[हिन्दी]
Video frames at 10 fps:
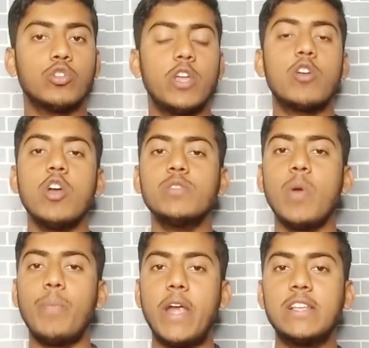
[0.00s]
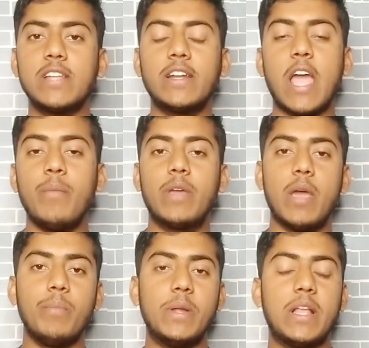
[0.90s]
तो देखो इसमें प्रेडिक्शन टाइप
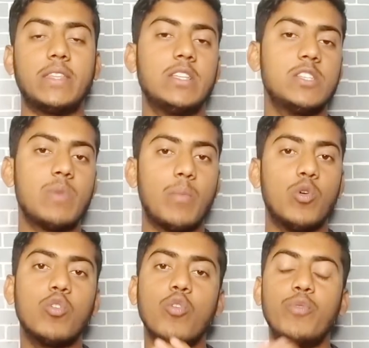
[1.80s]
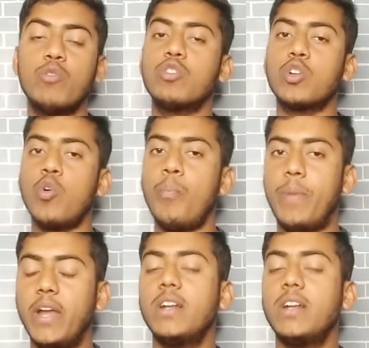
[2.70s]
गेम मिल जाता है जिसमें आप लोगों को फ्यूचर को